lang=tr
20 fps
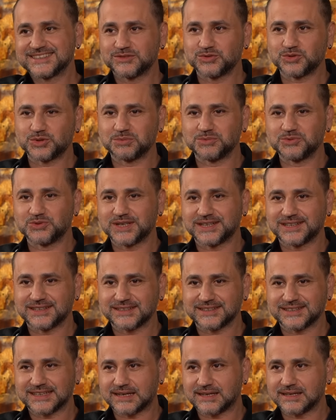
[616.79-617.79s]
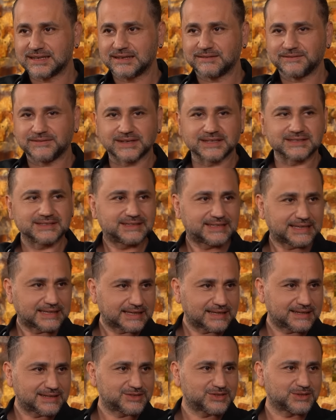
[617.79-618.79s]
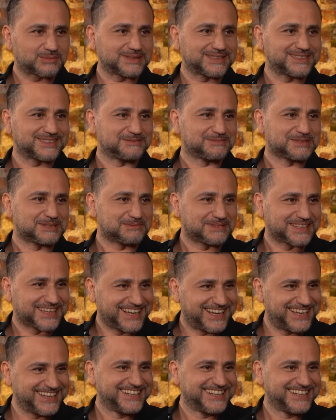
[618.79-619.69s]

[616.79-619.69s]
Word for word: durumuna yani en fazla tekel açabilirim gibi yani